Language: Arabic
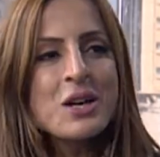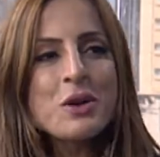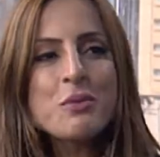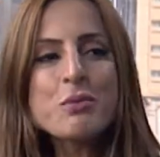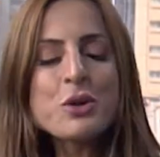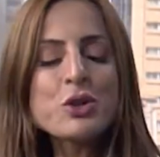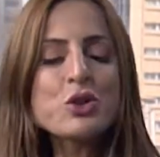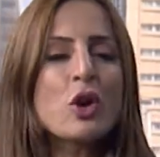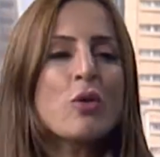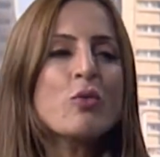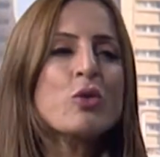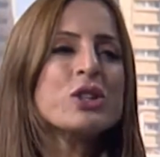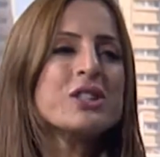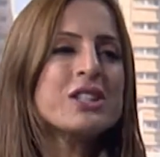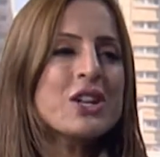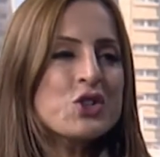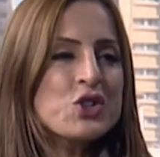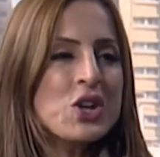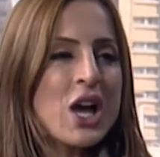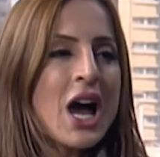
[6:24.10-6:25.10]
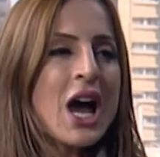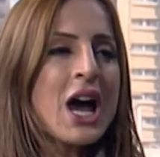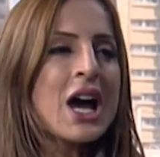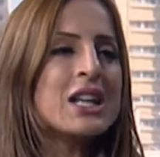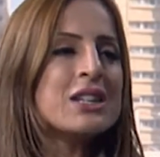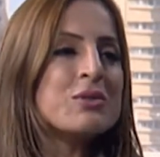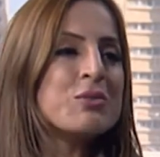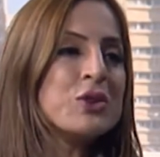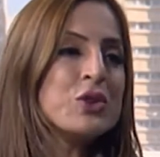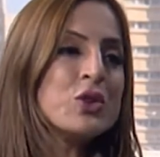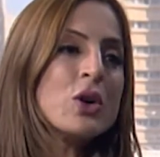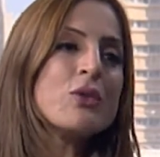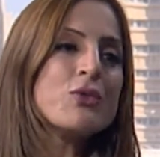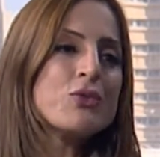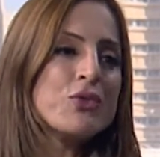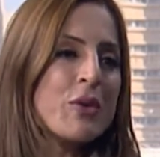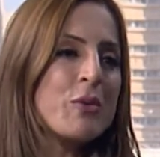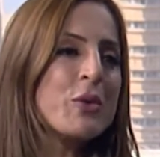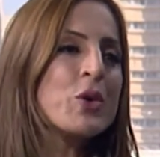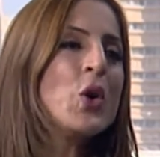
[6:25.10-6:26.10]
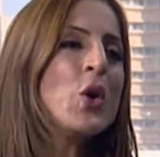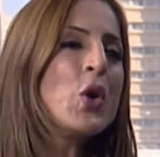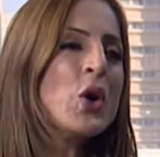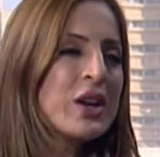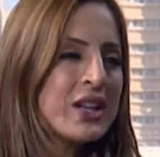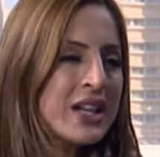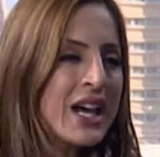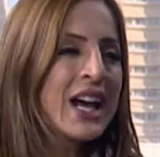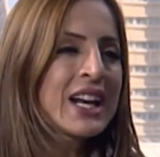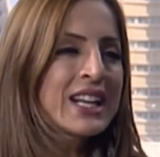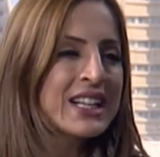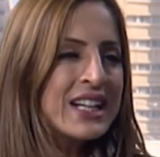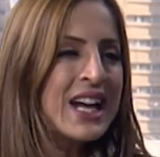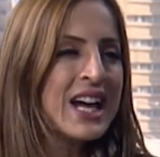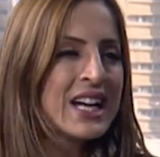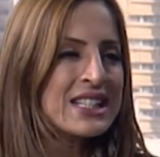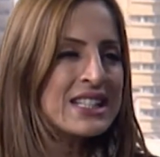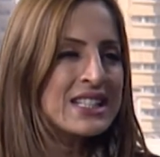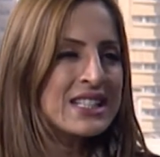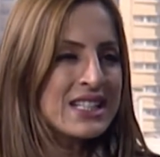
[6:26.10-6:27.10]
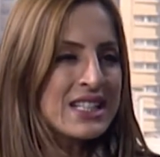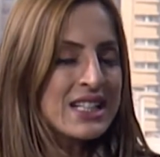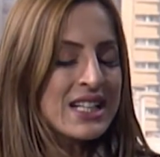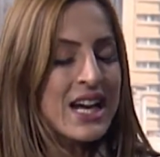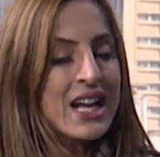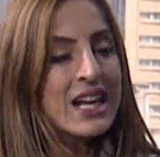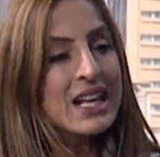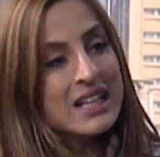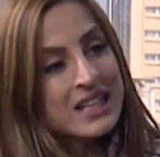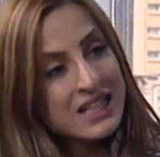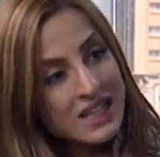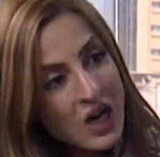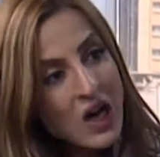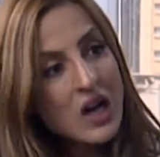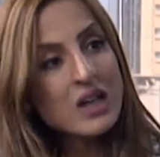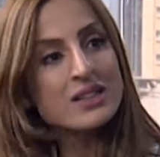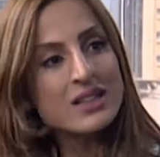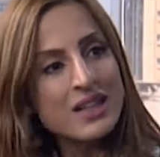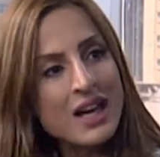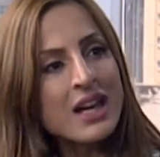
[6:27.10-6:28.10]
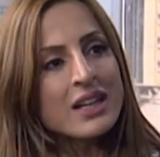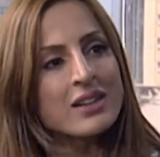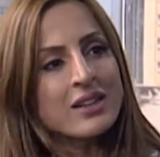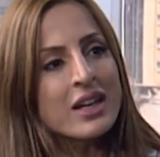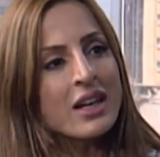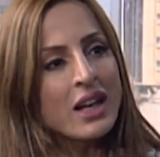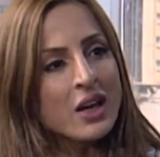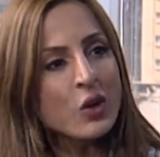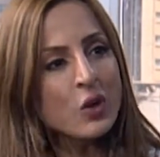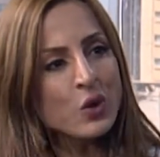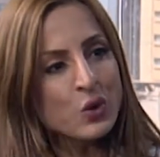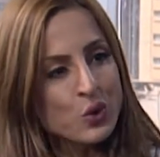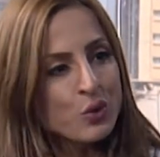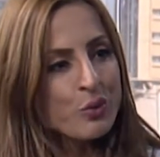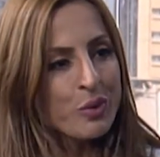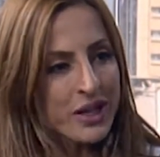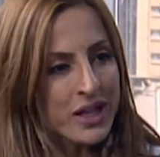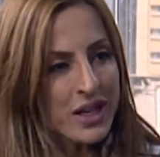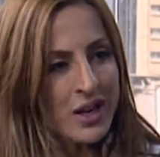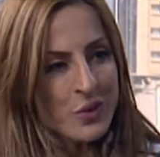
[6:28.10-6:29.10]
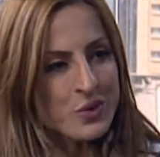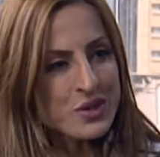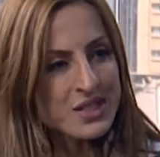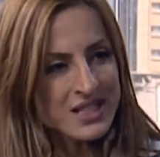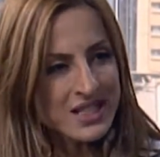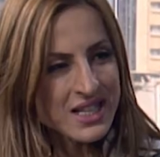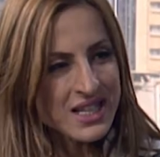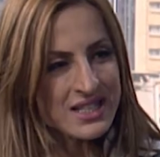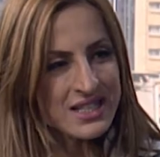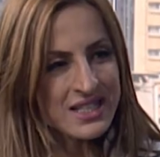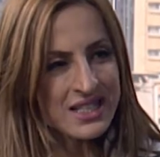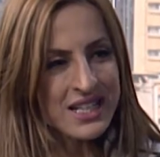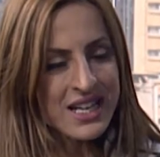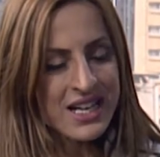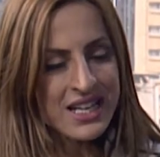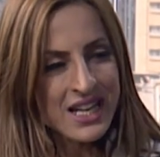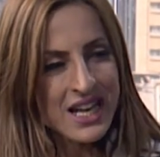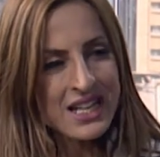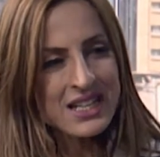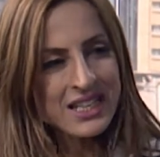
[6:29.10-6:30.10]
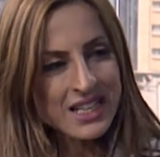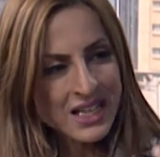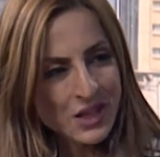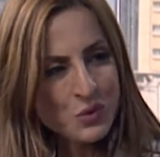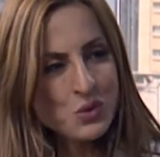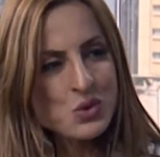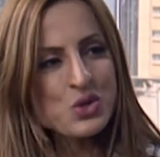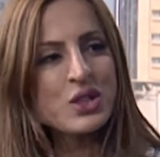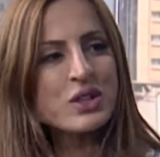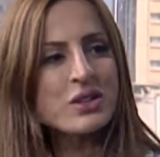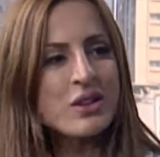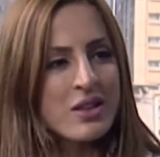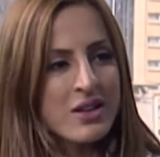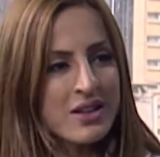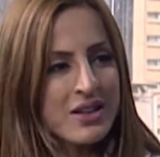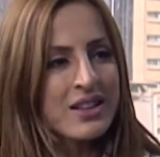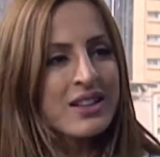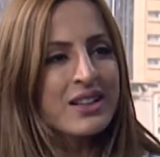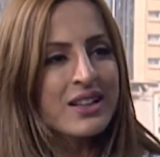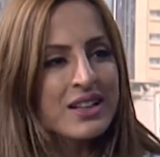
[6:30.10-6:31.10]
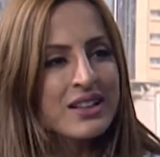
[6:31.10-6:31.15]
يشوف بده منتجعات بده فهون يعني ياتي الاراده ايضا الحكوميه او السياسيه انا هذا كان وجهه نظري يعني.